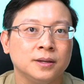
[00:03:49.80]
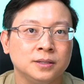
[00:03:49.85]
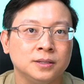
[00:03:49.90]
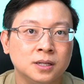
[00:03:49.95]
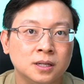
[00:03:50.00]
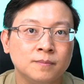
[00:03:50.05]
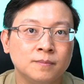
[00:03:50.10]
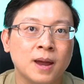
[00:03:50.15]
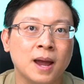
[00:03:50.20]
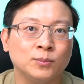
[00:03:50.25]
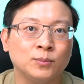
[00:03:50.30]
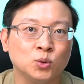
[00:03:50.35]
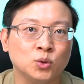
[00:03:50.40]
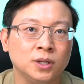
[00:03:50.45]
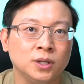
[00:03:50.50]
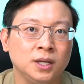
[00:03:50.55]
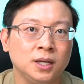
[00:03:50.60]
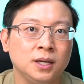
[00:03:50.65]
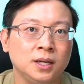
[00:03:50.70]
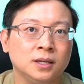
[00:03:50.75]
ยื่นแบบตัว
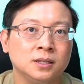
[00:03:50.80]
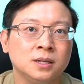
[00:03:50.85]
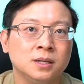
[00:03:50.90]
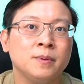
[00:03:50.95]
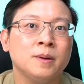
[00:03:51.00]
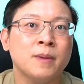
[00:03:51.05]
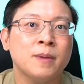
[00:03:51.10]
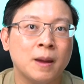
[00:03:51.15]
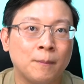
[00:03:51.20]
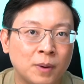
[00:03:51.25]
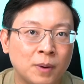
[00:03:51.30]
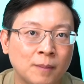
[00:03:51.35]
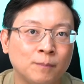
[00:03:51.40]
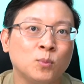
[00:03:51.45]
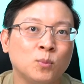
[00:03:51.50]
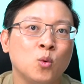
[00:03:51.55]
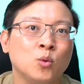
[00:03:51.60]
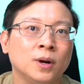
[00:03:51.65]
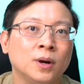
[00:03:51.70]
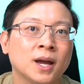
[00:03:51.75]
นี้ที่เป็นแบบปรับ
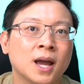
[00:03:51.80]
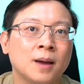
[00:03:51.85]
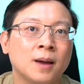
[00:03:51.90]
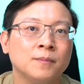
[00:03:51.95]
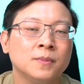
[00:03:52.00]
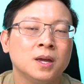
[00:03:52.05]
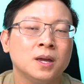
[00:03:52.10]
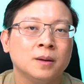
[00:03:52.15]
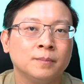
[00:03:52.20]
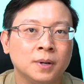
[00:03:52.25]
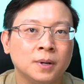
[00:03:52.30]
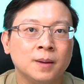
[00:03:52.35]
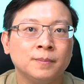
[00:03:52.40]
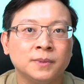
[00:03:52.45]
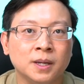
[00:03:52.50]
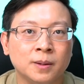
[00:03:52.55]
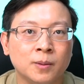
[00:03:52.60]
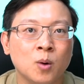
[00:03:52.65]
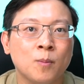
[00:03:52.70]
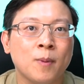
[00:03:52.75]
ปรุงนะครับเพิ่ม
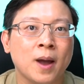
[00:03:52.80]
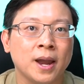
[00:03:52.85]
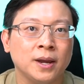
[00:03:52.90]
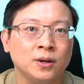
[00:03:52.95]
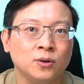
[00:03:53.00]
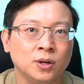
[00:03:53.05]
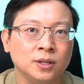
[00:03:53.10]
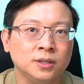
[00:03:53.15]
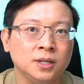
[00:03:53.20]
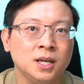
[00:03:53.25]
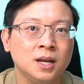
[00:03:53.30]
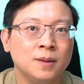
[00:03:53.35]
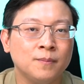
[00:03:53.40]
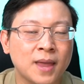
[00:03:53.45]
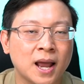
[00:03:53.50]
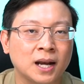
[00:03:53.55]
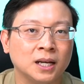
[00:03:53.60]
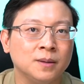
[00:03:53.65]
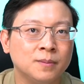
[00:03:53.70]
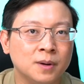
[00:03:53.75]
เติมเข้าไปโดยที่น้ำ
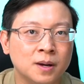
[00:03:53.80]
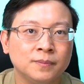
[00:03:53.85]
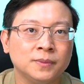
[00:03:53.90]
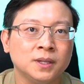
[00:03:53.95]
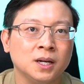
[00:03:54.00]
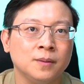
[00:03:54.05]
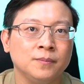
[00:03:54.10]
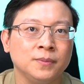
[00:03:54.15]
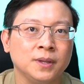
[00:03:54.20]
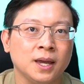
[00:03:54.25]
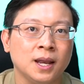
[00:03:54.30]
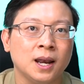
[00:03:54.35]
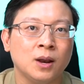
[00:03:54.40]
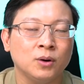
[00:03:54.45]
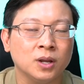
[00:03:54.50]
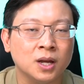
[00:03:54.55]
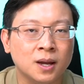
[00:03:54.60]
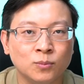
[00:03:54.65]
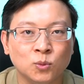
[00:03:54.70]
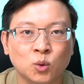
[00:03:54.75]
หนักที่เพิ่มเติมเนี่ยเรา
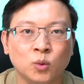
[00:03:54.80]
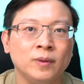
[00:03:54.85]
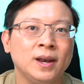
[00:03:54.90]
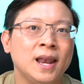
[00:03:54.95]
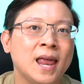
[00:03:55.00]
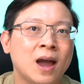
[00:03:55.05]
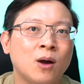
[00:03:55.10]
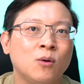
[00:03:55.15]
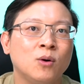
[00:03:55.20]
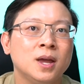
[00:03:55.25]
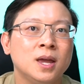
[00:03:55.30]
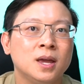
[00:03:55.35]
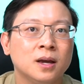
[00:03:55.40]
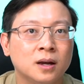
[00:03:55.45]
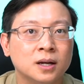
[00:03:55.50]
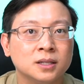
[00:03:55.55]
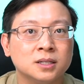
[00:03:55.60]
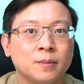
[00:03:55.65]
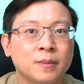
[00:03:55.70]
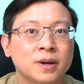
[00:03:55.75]
ได้คำนวณไว้แล้ว
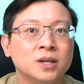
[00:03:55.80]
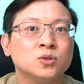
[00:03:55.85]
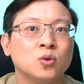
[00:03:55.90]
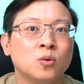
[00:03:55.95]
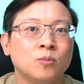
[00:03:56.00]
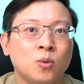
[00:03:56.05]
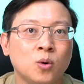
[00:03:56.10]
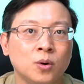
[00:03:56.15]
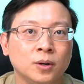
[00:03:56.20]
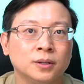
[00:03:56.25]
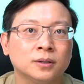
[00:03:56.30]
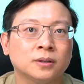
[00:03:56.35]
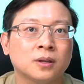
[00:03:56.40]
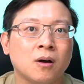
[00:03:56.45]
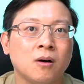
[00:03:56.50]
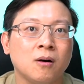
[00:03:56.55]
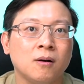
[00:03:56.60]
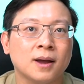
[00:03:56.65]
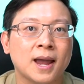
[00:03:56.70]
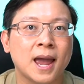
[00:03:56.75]
ก็จะไม่ส่งผล
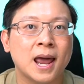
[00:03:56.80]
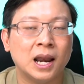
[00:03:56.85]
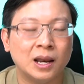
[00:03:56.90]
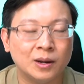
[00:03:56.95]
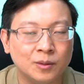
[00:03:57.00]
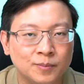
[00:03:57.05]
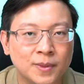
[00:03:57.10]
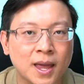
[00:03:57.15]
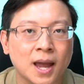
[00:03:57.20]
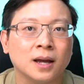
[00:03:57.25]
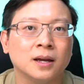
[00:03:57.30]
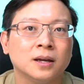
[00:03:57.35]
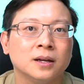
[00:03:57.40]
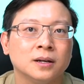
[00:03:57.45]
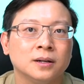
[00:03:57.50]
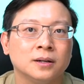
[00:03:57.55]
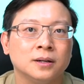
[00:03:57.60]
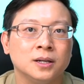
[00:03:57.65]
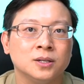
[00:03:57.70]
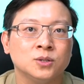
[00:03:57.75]
ต่อการรับน้ำหนัก
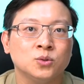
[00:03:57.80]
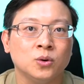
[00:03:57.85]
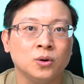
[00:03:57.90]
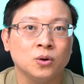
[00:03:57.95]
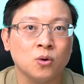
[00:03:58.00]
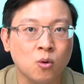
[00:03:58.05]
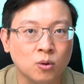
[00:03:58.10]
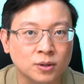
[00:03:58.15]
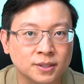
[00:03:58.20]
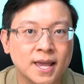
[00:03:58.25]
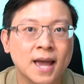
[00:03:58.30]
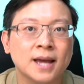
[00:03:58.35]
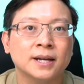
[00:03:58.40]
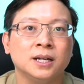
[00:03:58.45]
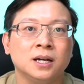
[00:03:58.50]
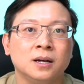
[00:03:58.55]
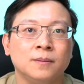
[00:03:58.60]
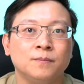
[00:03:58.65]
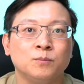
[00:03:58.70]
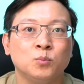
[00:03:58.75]
ในส่วนโครงสร้าง
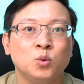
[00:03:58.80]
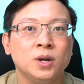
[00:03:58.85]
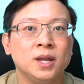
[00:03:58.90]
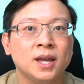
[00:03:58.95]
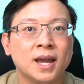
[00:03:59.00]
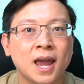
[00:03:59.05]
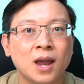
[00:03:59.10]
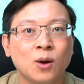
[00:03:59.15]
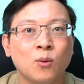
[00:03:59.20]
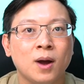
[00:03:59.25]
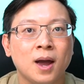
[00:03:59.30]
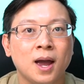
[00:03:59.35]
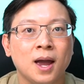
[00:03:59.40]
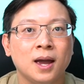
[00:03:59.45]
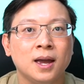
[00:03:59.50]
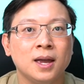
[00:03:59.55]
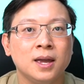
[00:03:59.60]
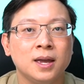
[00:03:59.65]
เดิมพูดง่ายๆว่า